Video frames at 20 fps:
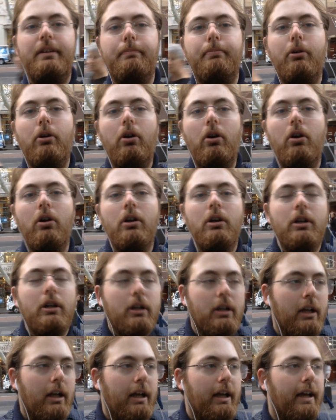tipo
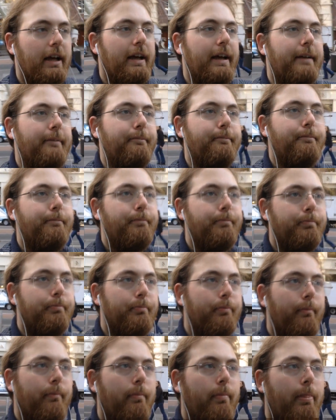
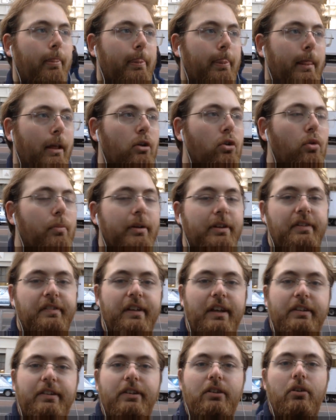ehm, come ti
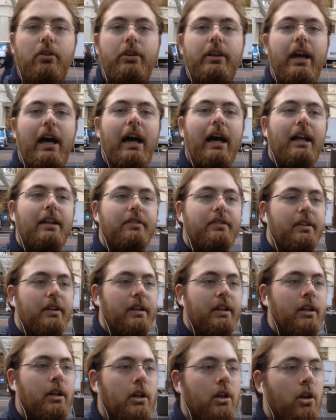senti con gli
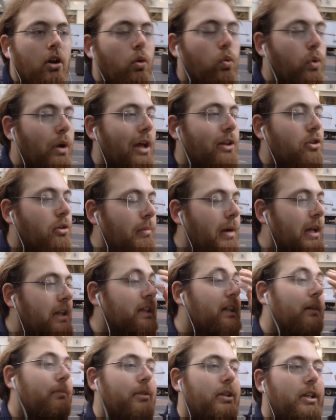altri. Una
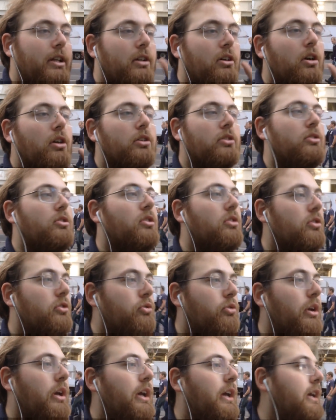domanda mi ricordo,
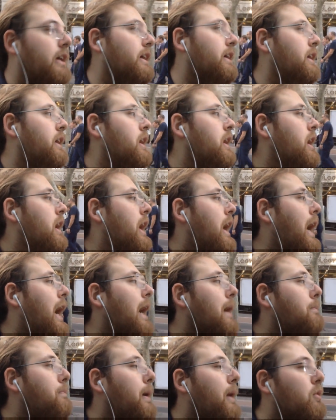cioè, eh,
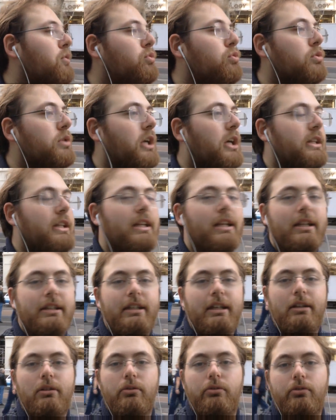hai paura delle
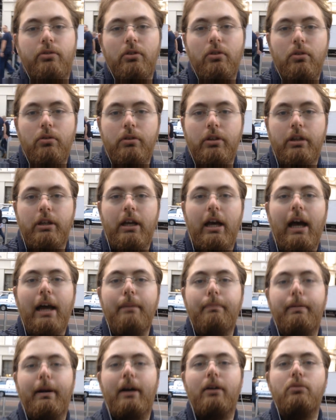delusioni,
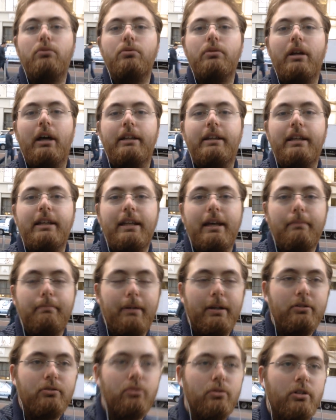hai paura degli
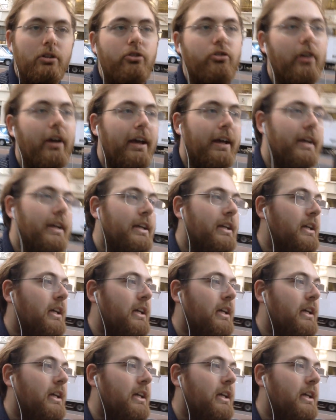abbandoni, cioè,